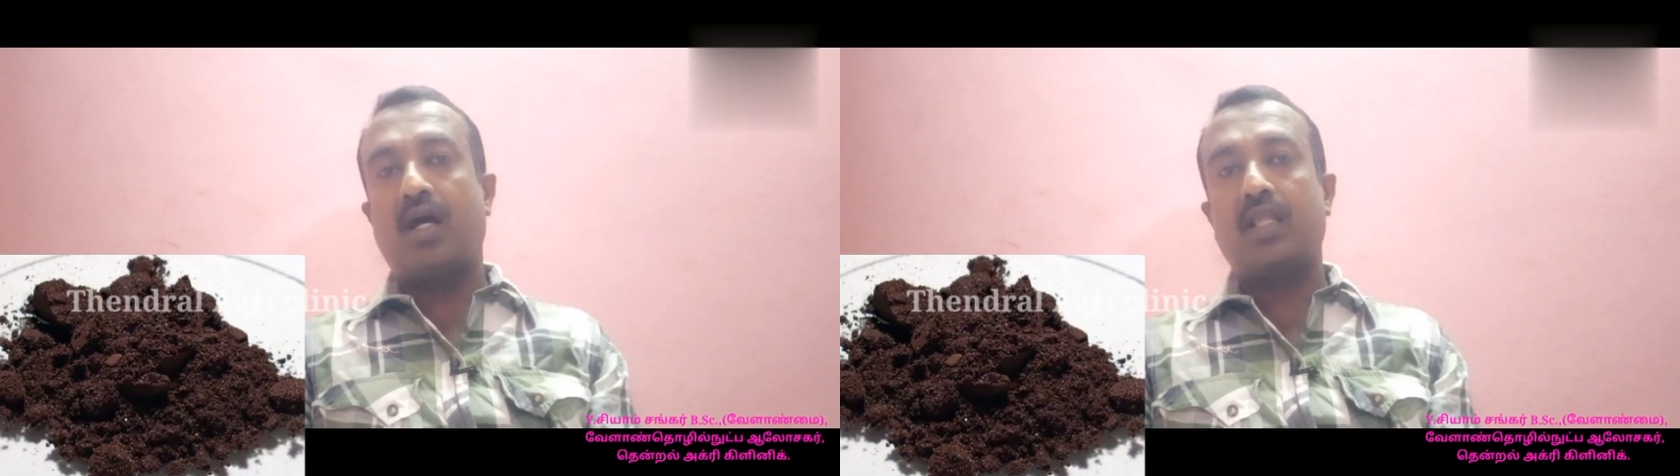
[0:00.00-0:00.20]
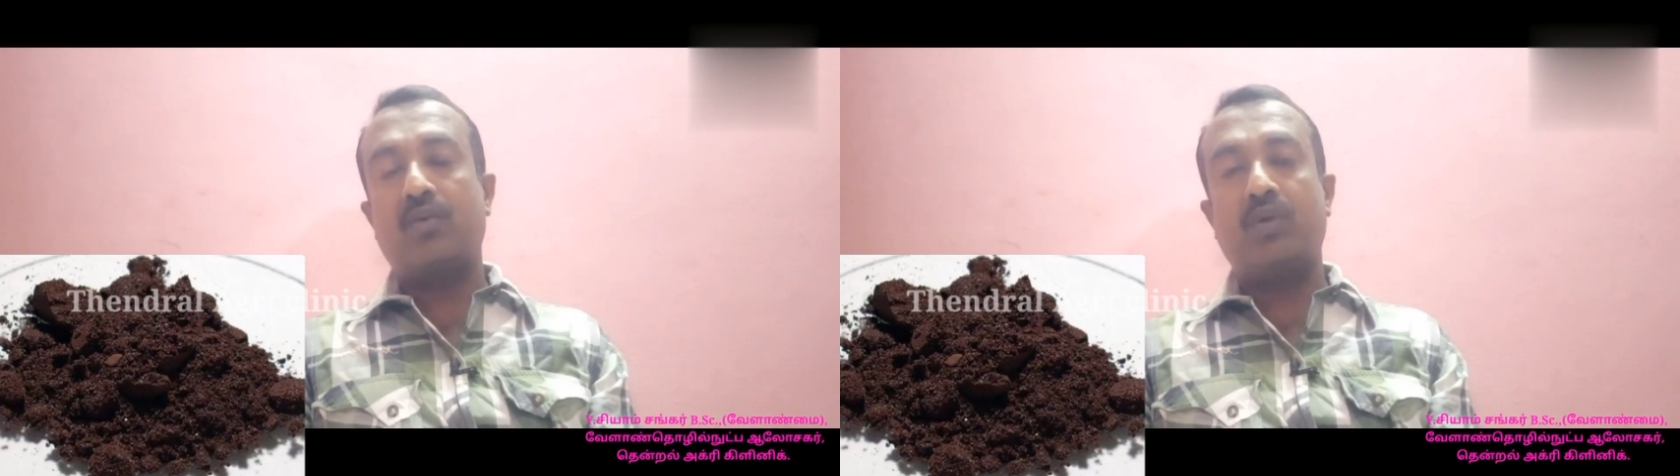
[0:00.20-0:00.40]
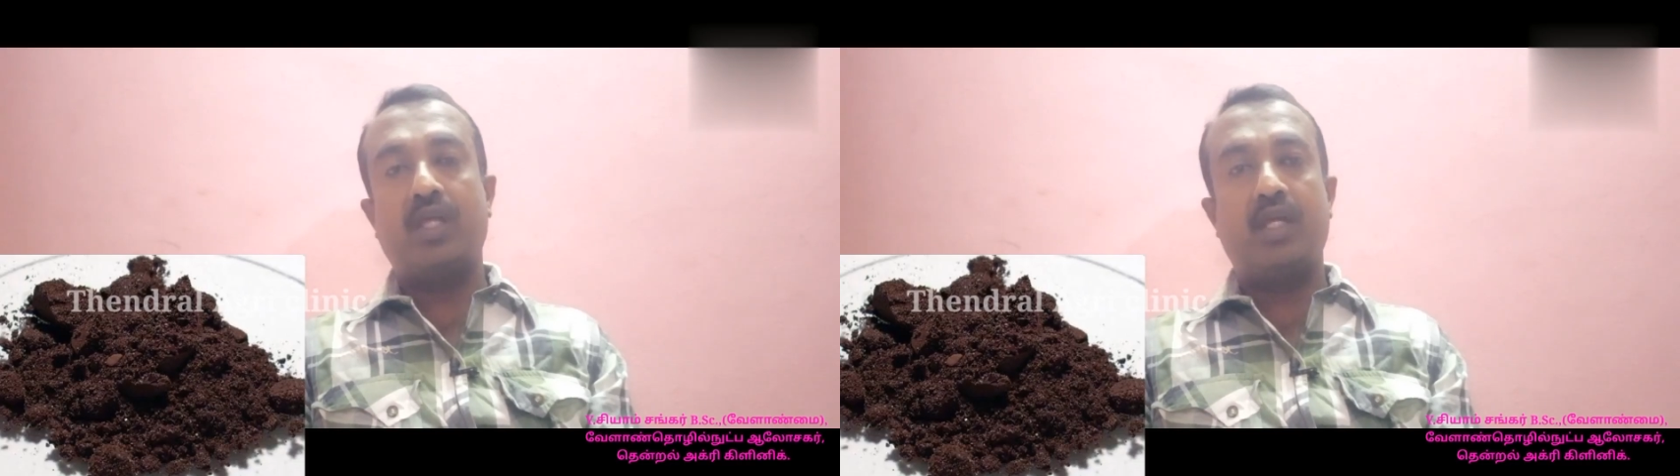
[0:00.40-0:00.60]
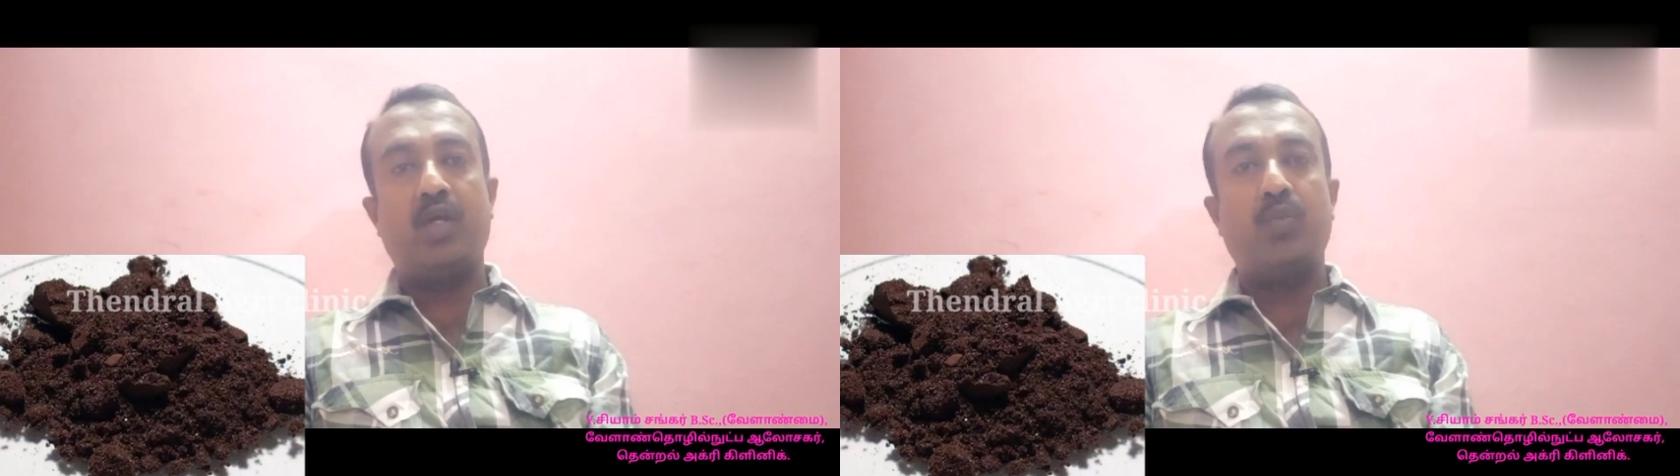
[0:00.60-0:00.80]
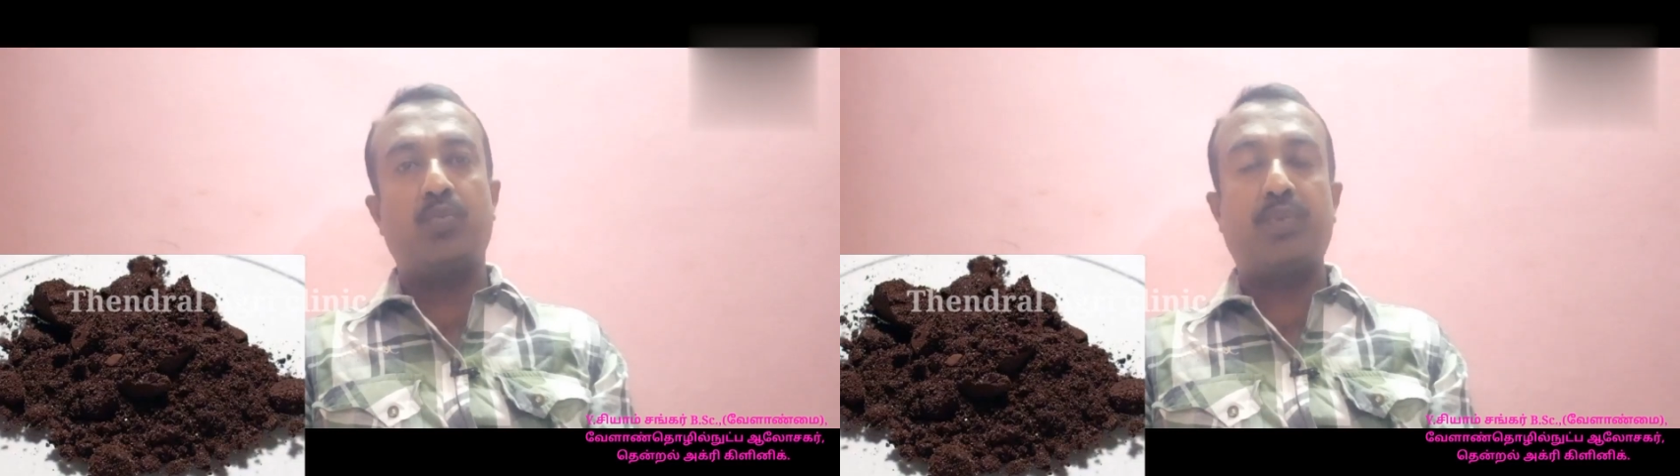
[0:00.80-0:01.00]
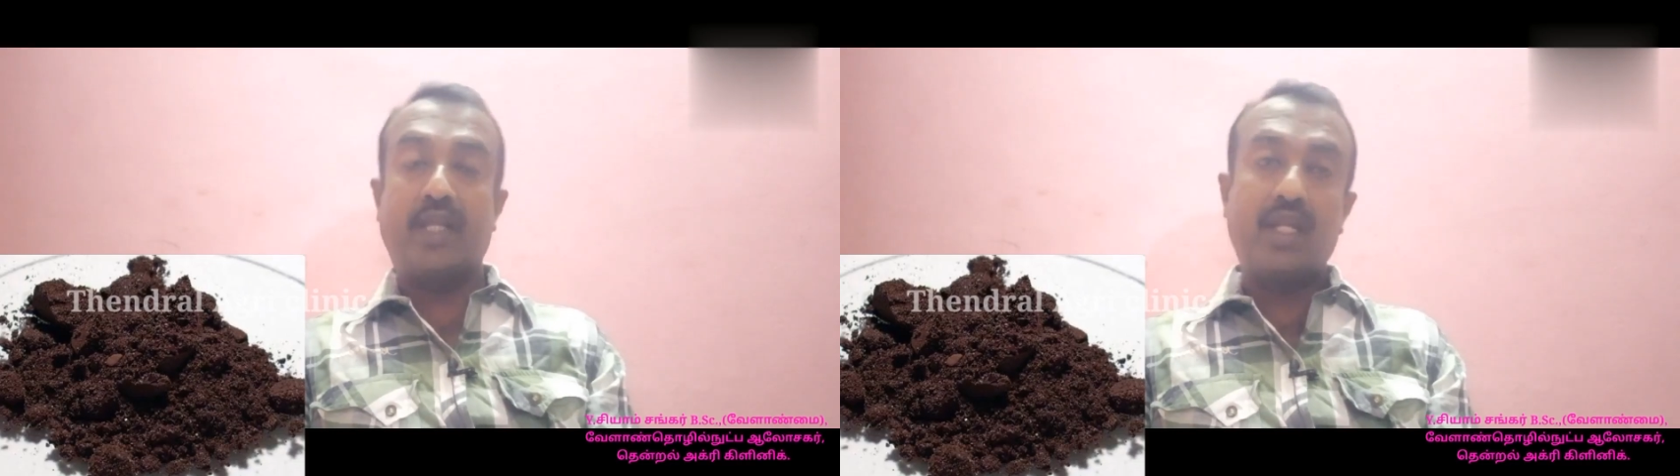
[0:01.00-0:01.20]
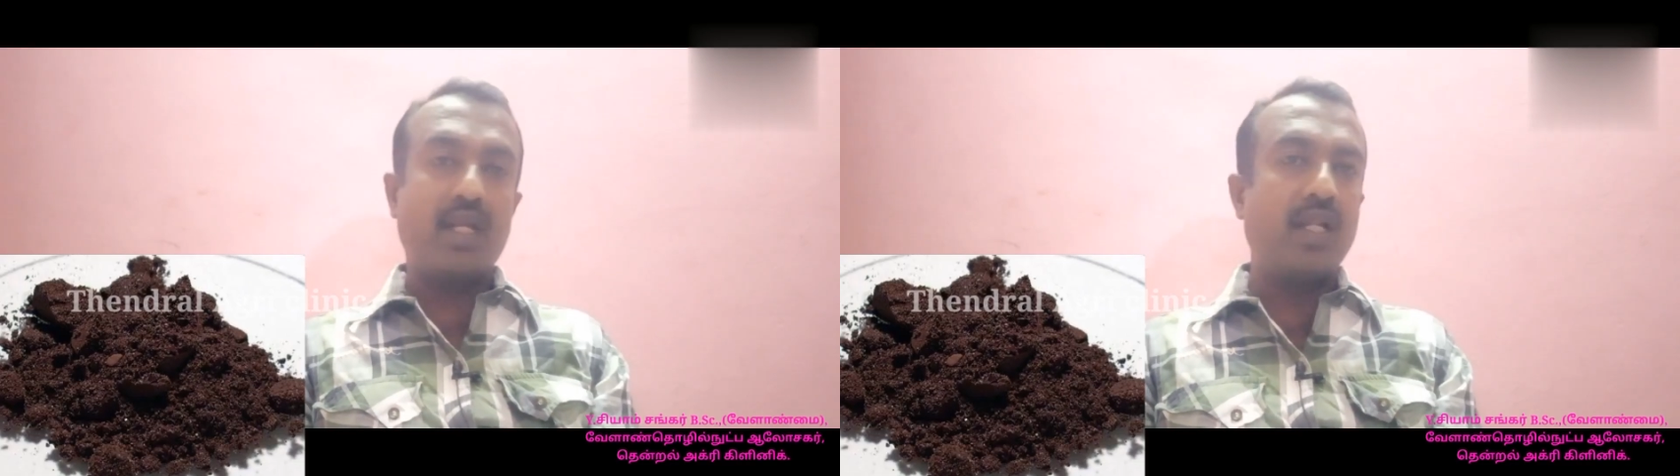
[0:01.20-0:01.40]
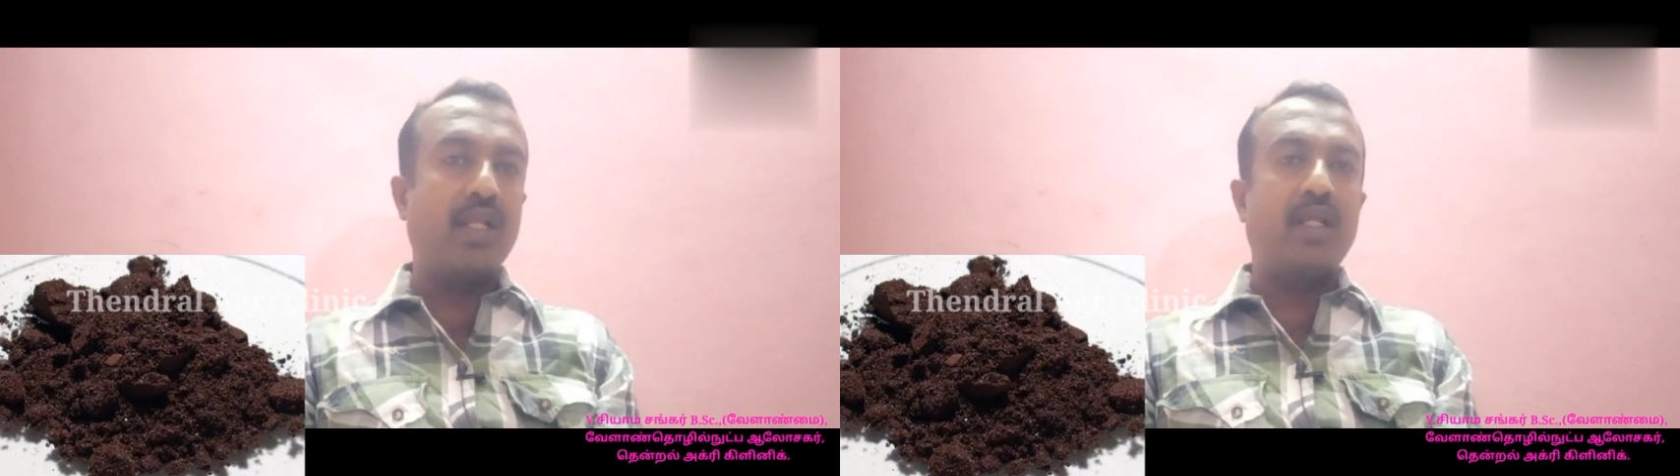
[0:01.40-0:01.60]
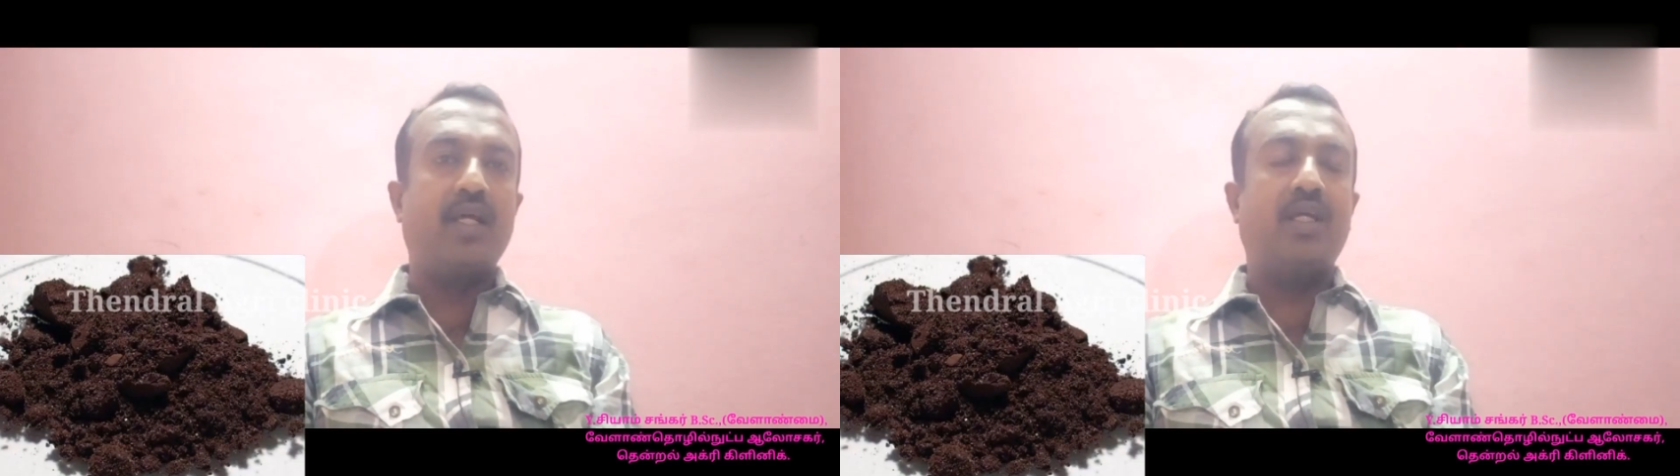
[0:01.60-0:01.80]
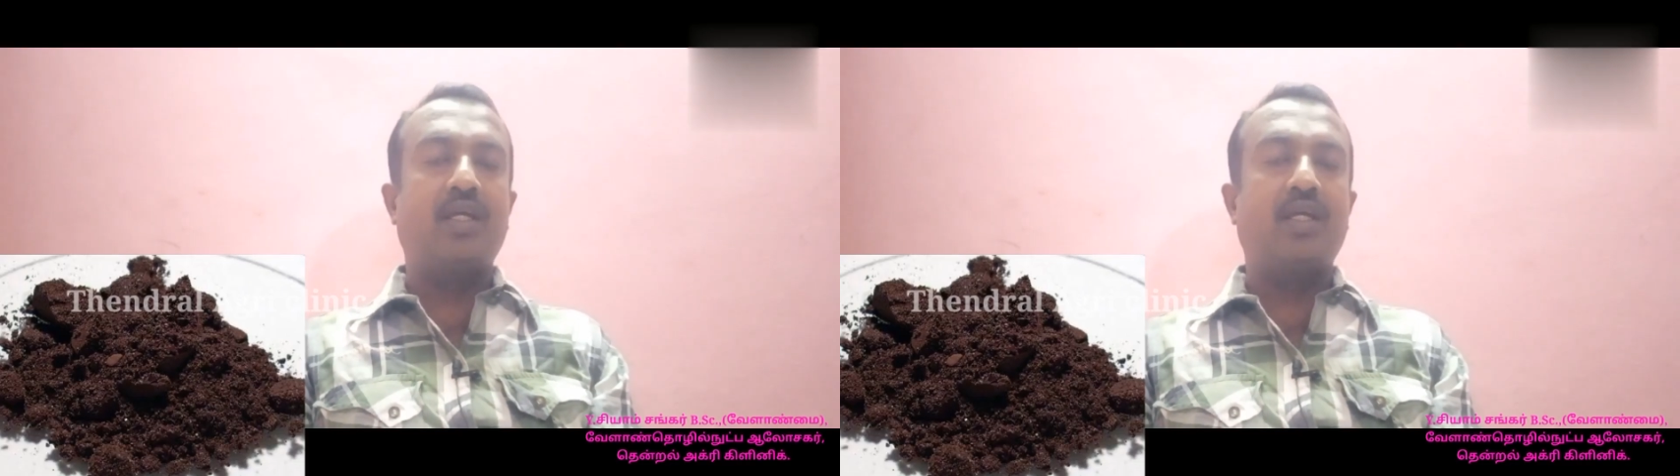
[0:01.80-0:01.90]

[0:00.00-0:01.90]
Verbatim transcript: அதனுடைய பயன்கள் என்ன